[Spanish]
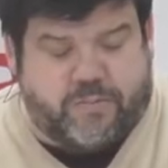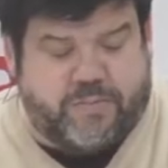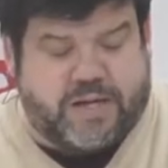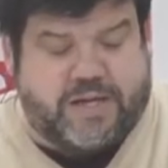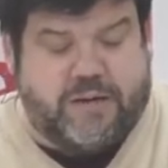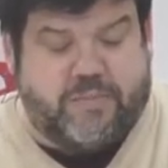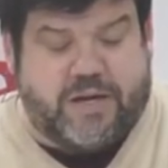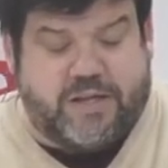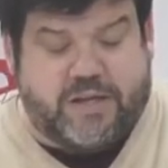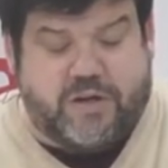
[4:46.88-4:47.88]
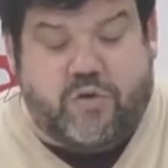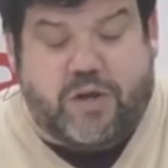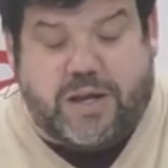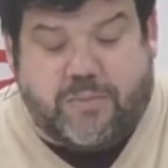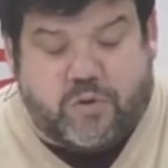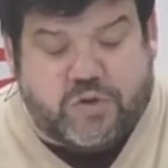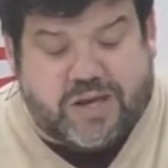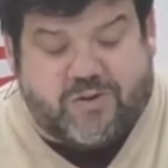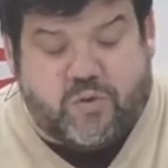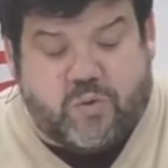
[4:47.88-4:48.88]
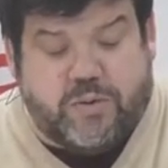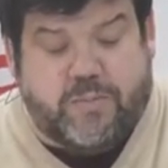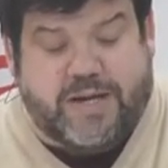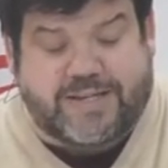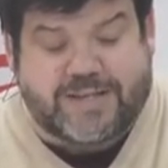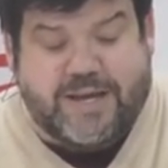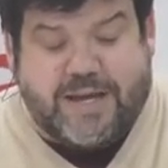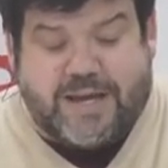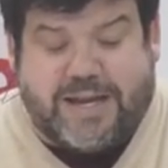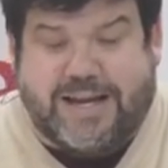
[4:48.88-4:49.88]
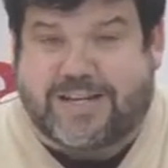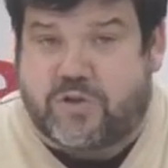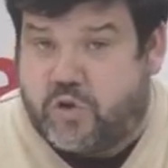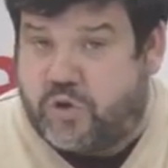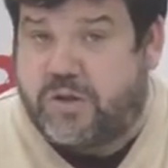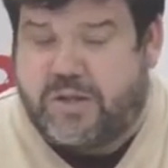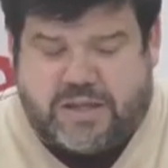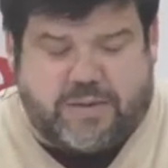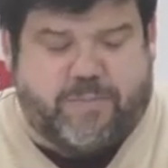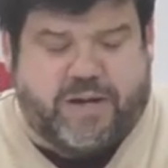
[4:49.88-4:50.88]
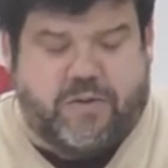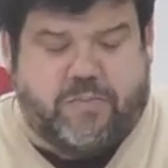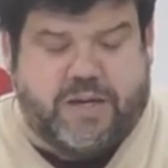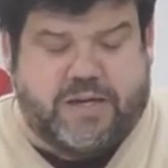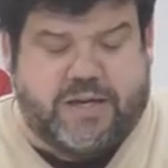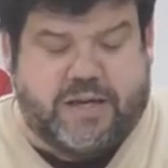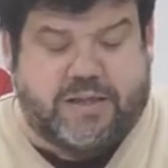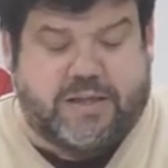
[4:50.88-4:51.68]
más que en el mes anterior, El Bosque con 9 más, El Gastor 10 parados más que,